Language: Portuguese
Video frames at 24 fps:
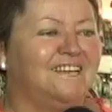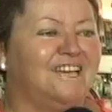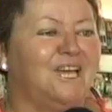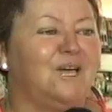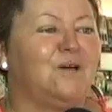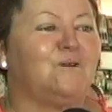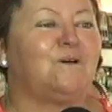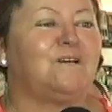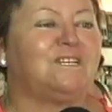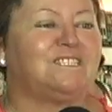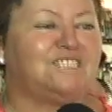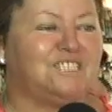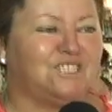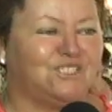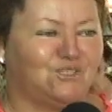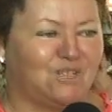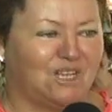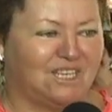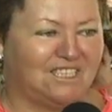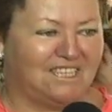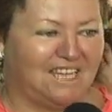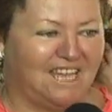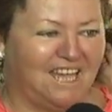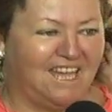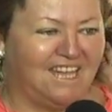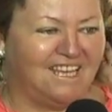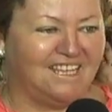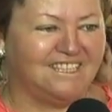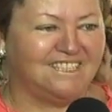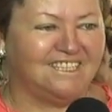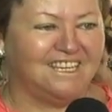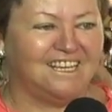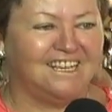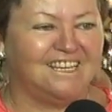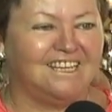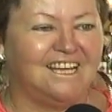Eu assisto a
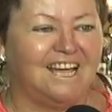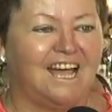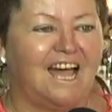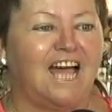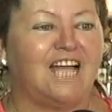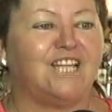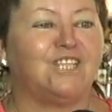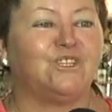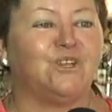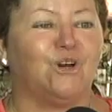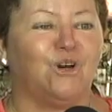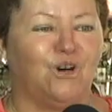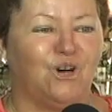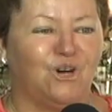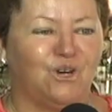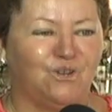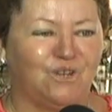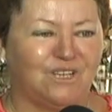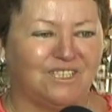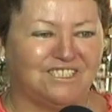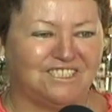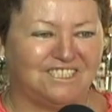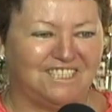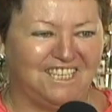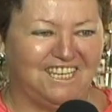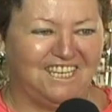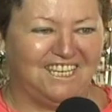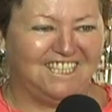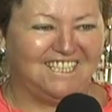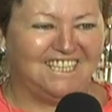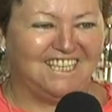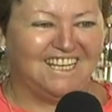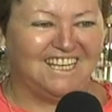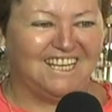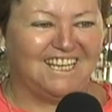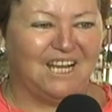tenda, adoro a
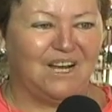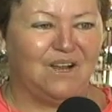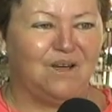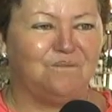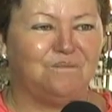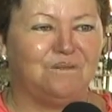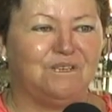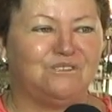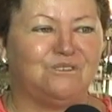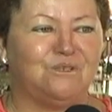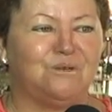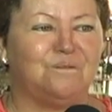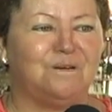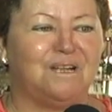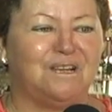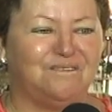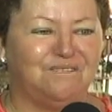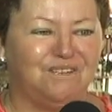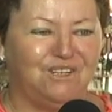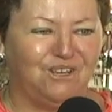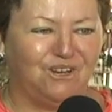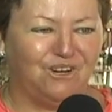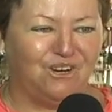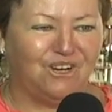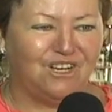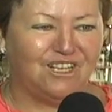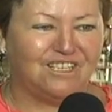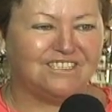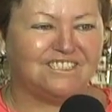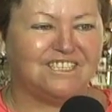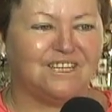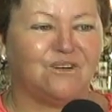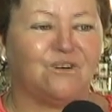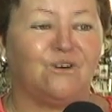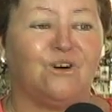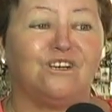Cida, ela é uma pessoa
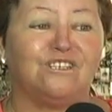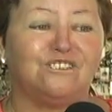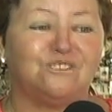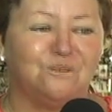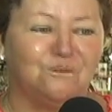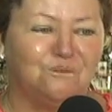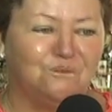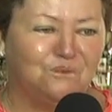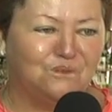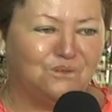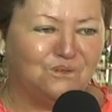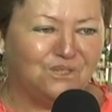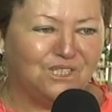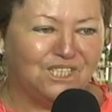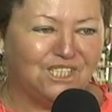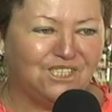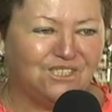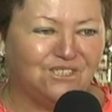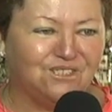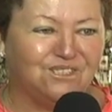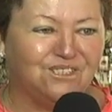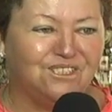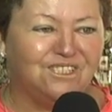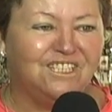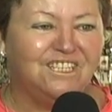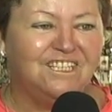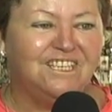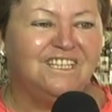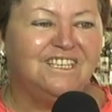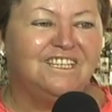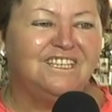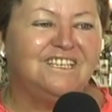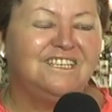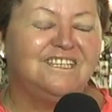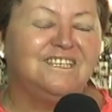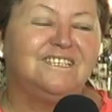maravilhosa, gosto muito
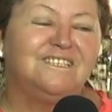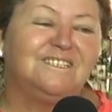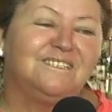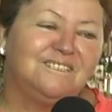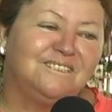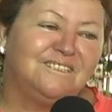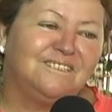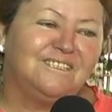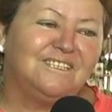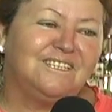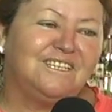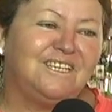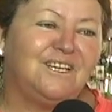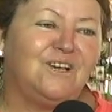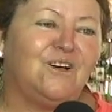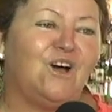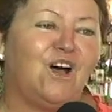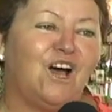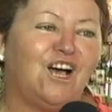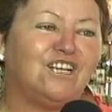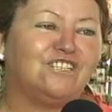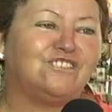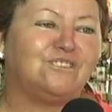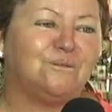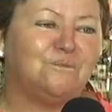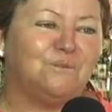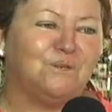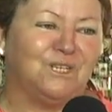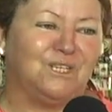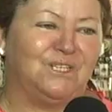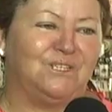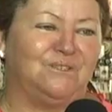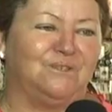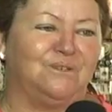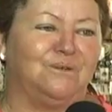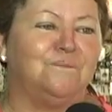e gosto
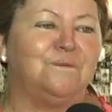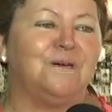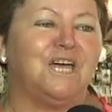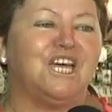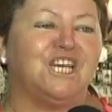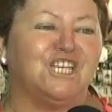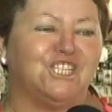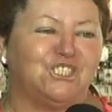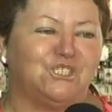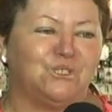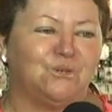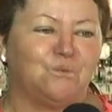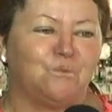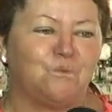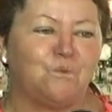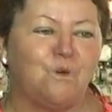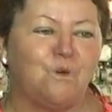muito. Um beijo.